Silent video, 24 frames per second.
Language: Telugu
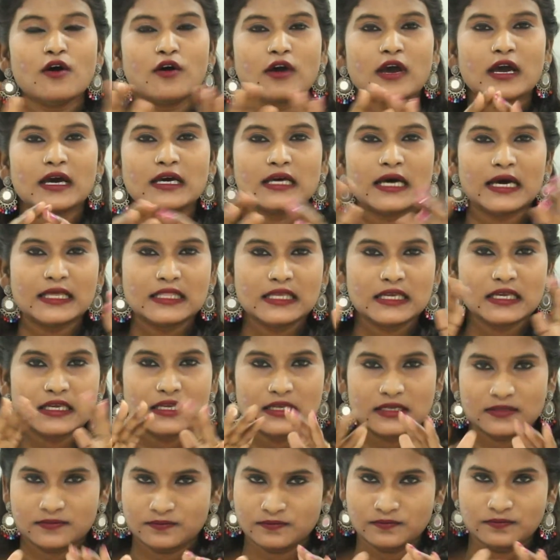ఒక అది
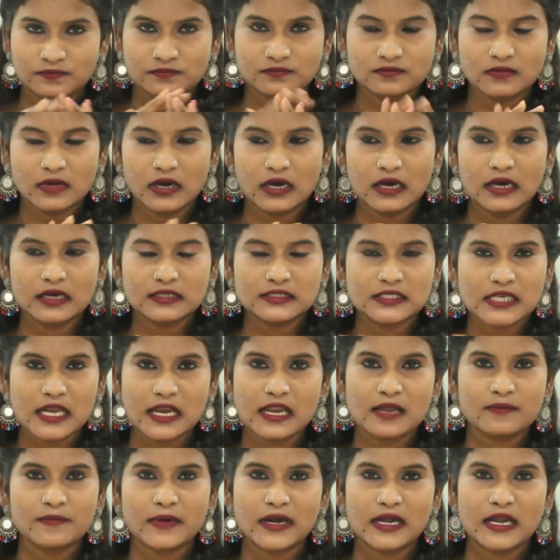
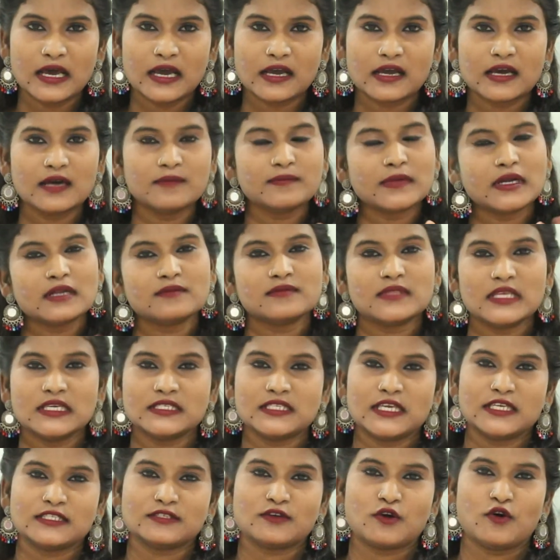చల్లబడ్డాక మనం
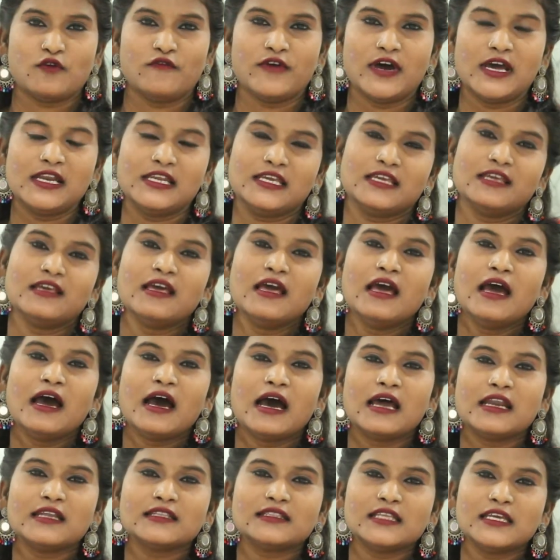తీసేసుకోవాలి
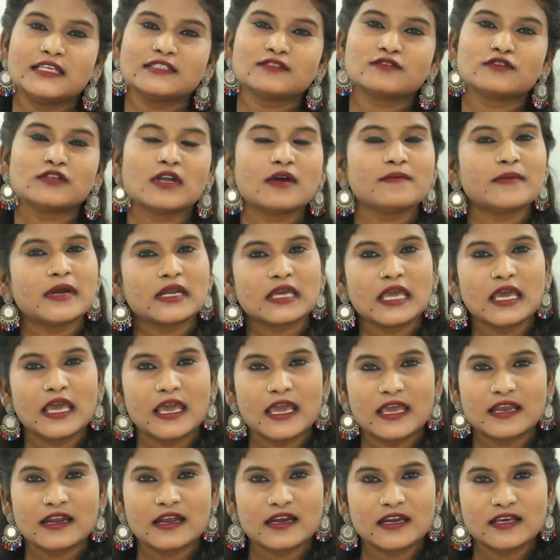అలా తీసుకుంటే మనకి
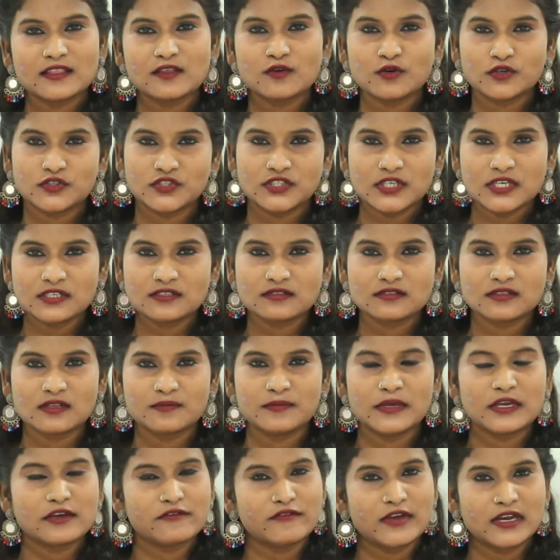హెయిర్ అనేది
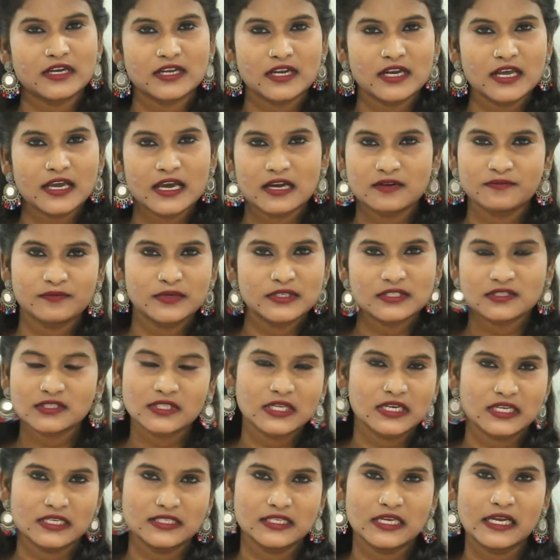వచ్చేస్తుంది మీకు వెంటనే
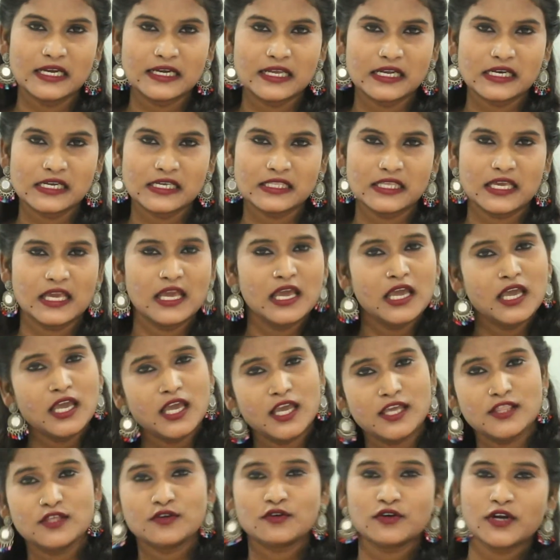కనిపిస్తుంది రిజల్ట్ అనేది
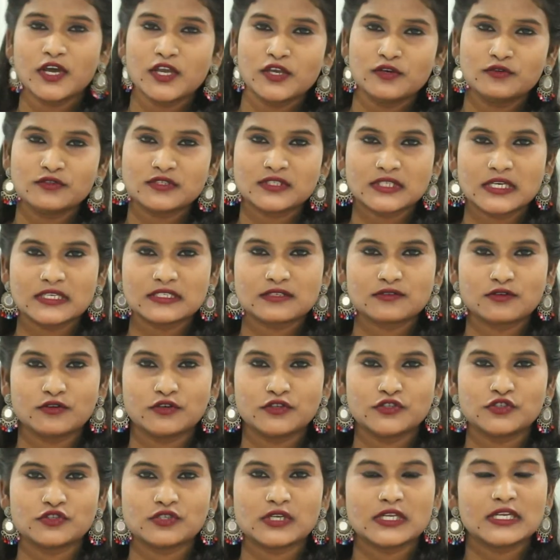ఇది కూడా యూస్
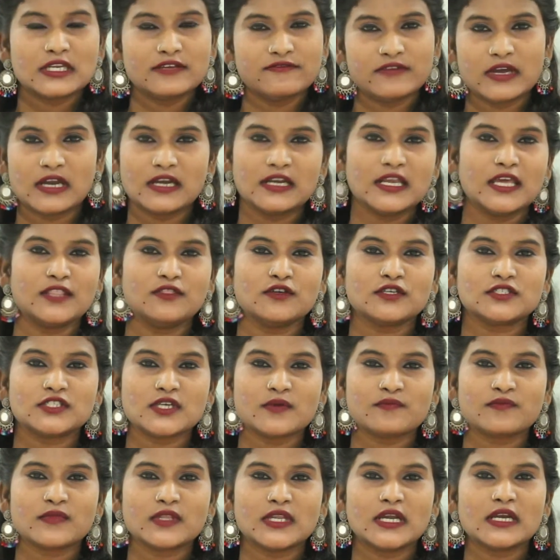చేసుకోవచ్చు నేను ఇవన్నీ ఎందుకు
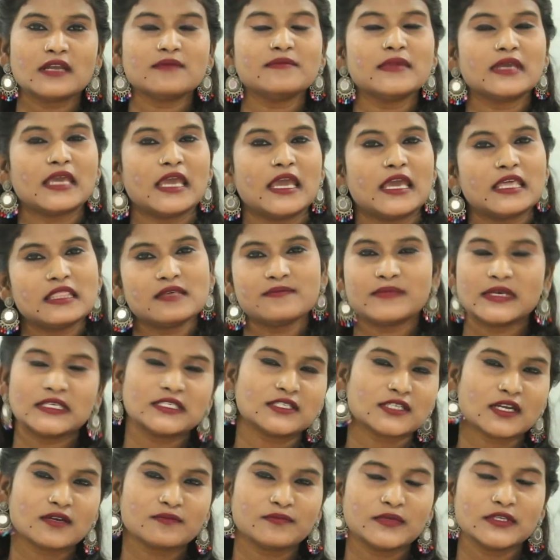చెప్తున్నా అంటే మీకు ఏది
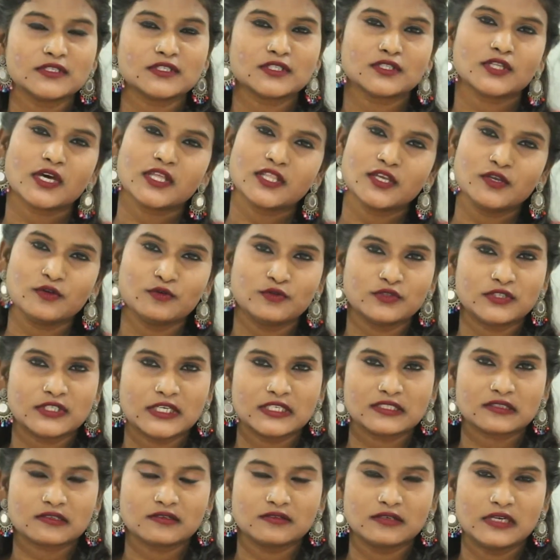బెస్ట్ అనిపిస్తుందో అది యూస్
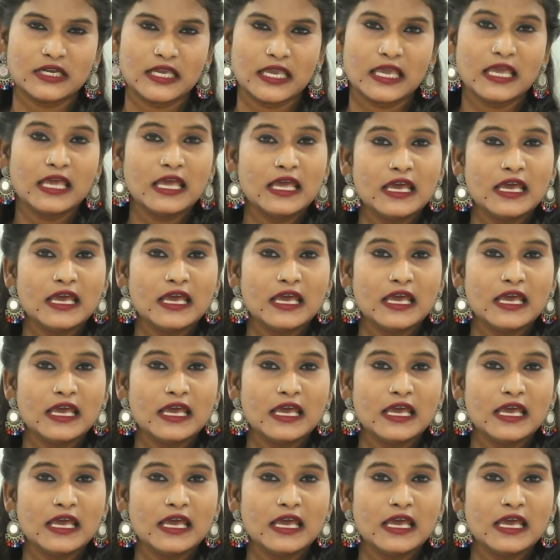చేసుకోండి